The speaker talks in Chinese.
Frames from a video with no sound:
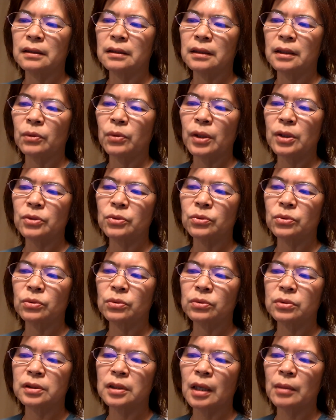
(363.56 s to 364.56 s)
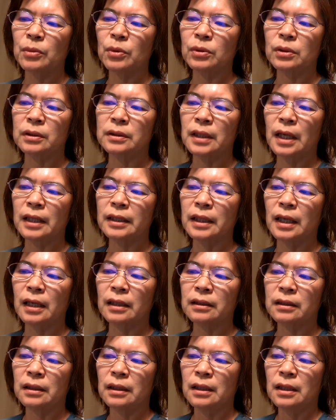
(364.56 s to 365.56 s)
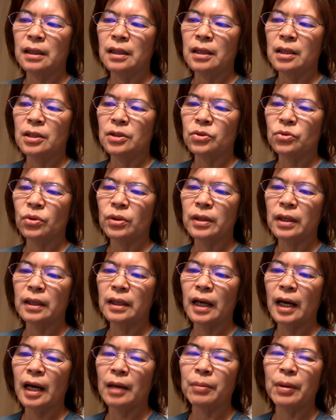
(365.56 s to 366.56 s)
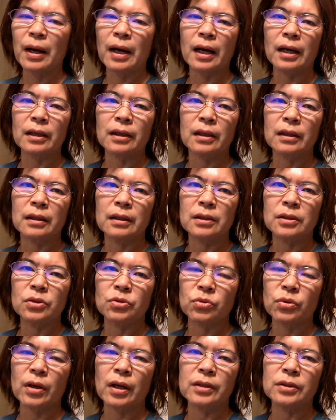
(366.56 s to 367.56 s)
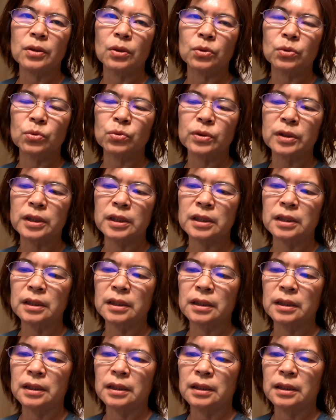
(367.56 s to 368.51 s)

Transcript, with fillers: 你会如萨摩尔那样，虽然害怕，虽然有顾忌，